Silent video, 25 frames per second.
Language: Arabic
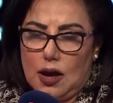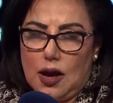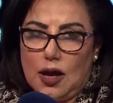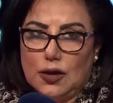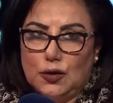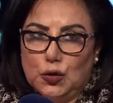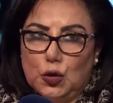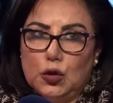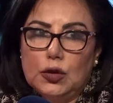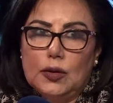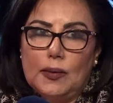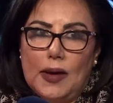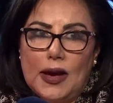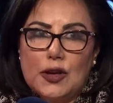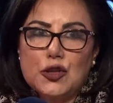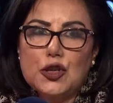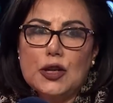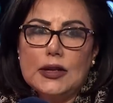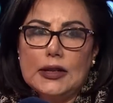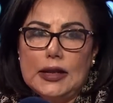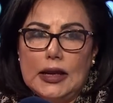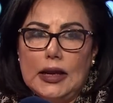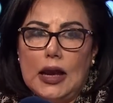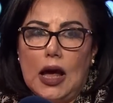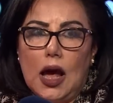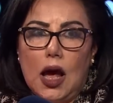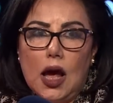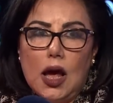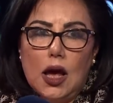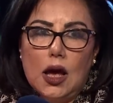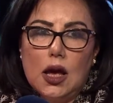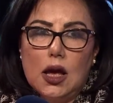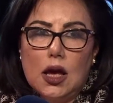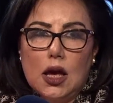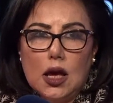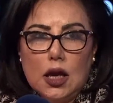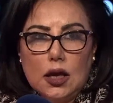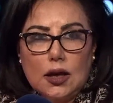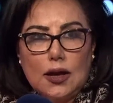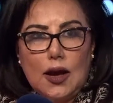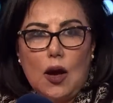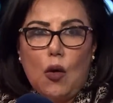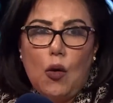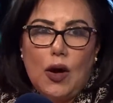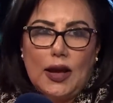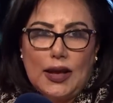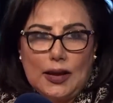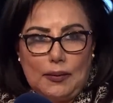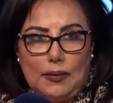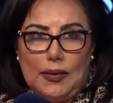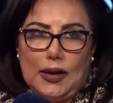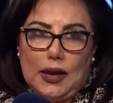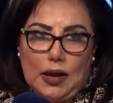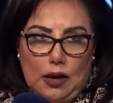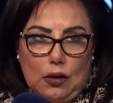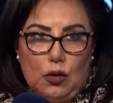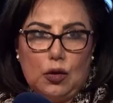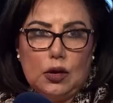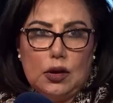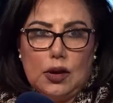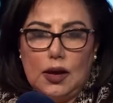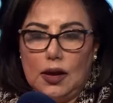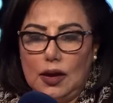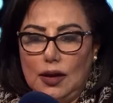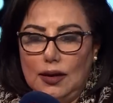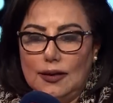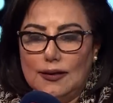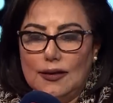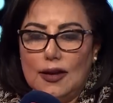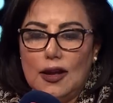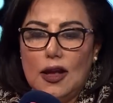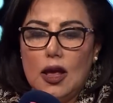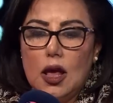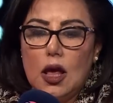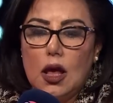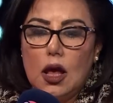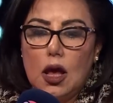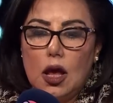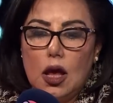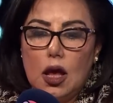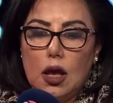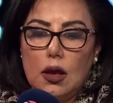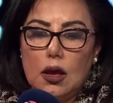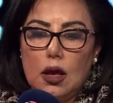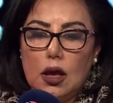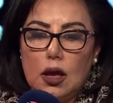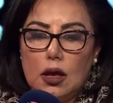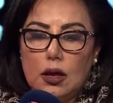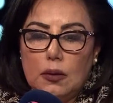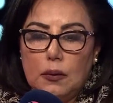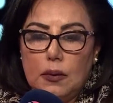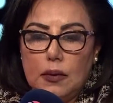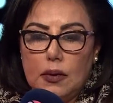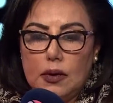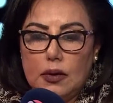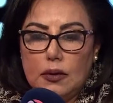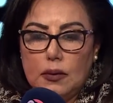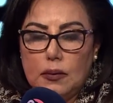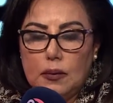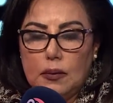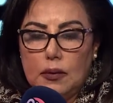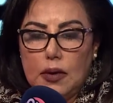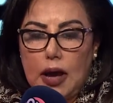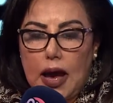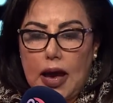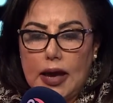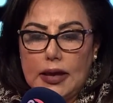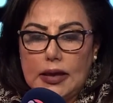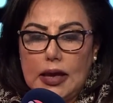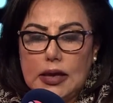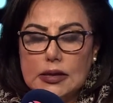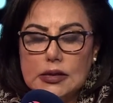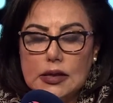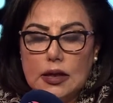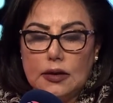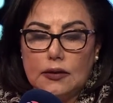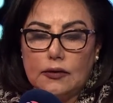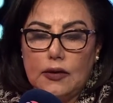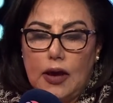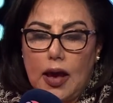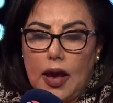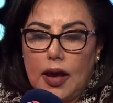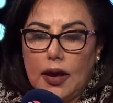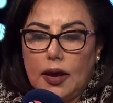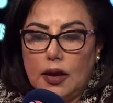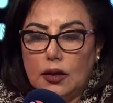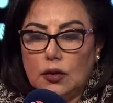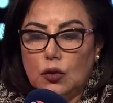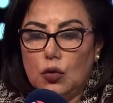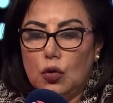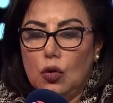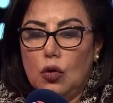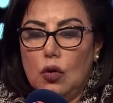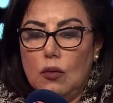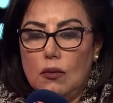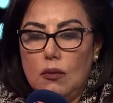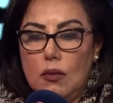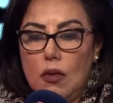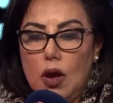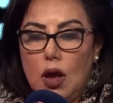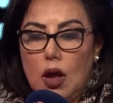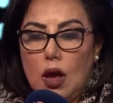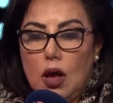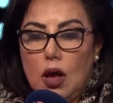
هنط بقى عشان نلحق كواكب ايه اوكي, آه هيحصل في حياتهم